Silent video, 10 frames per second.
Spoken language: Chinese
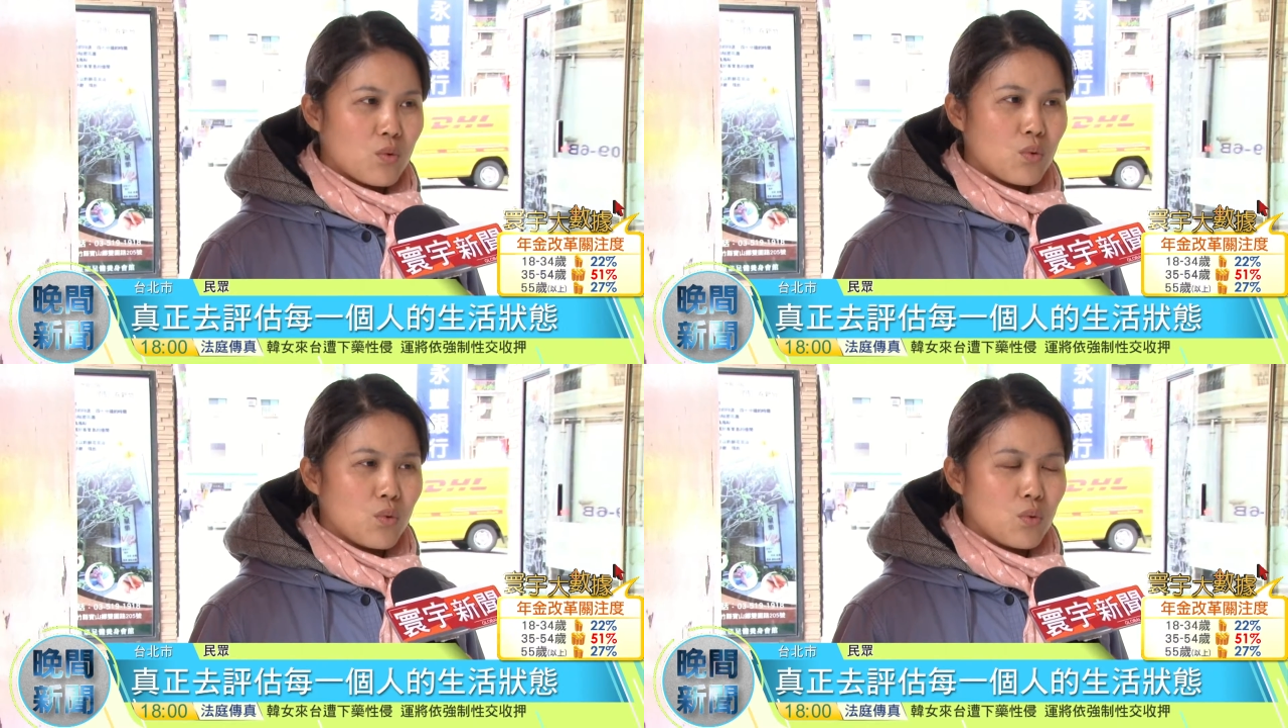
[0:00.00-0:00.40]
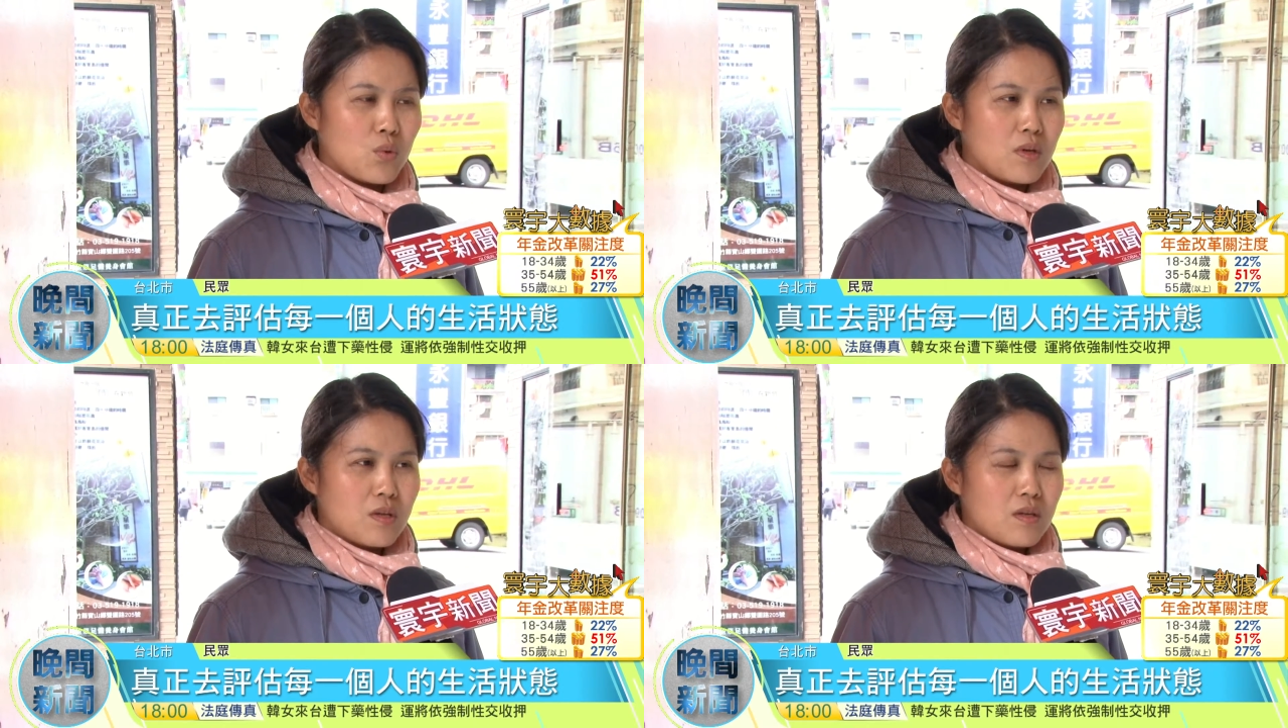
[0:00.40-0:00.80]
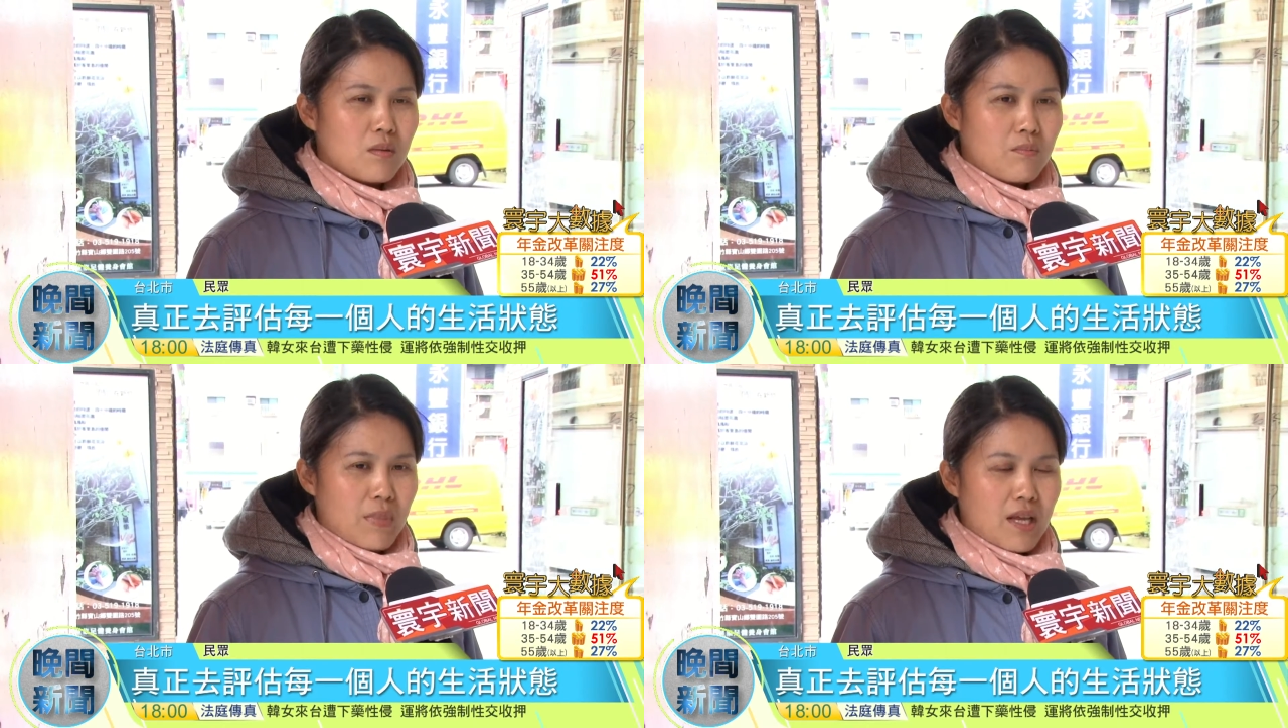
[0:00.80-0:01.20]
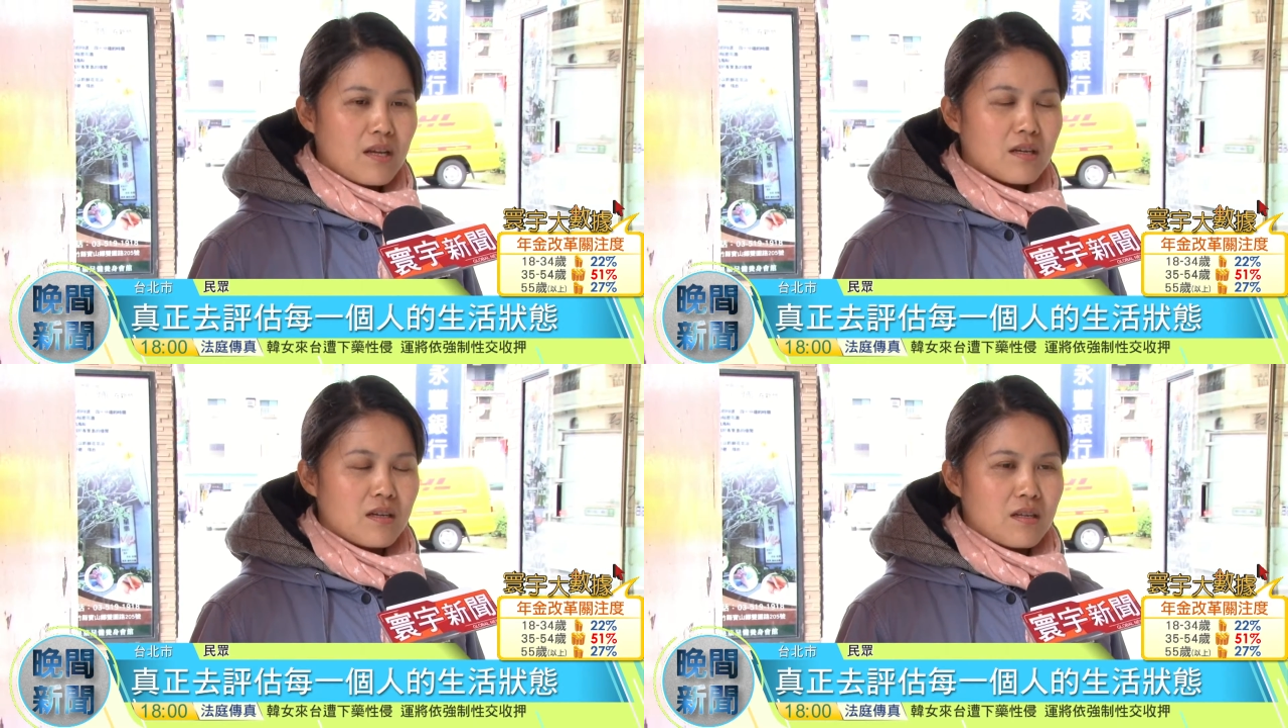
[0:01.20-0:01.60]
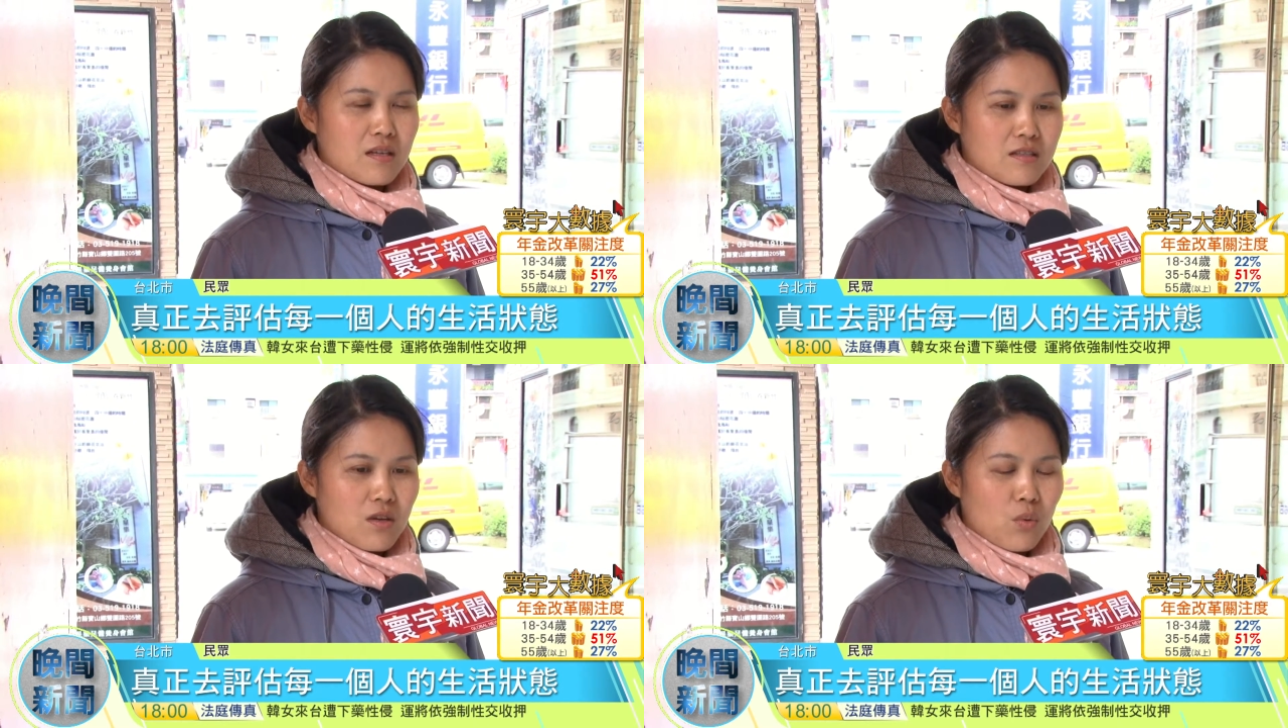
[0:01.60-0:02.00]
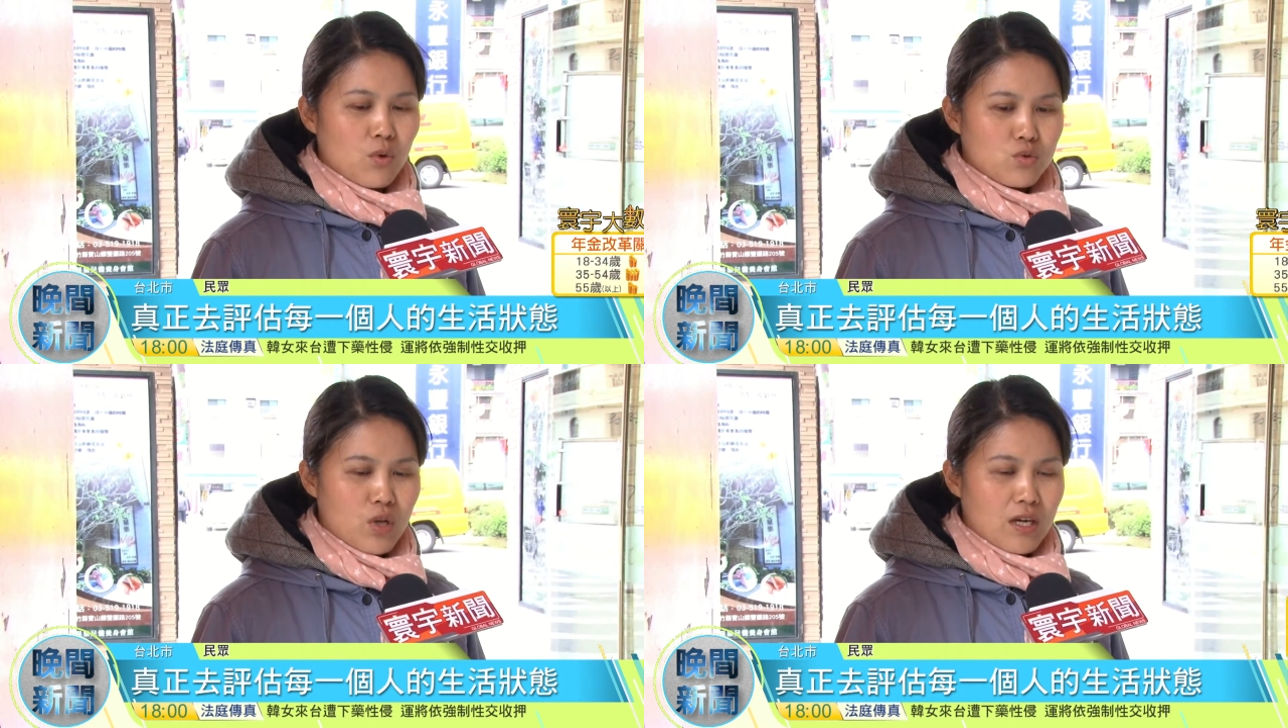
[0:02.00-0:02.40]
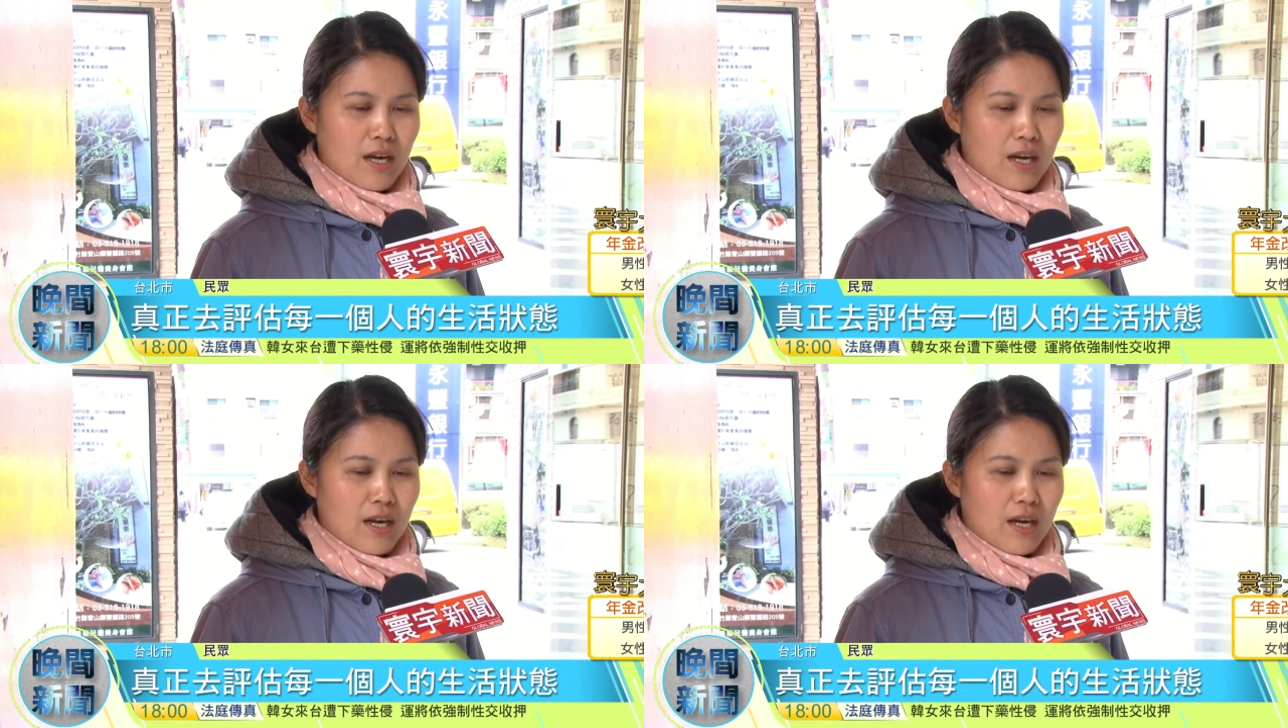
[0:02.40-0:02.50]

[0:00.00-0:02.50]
估每一个人的生活状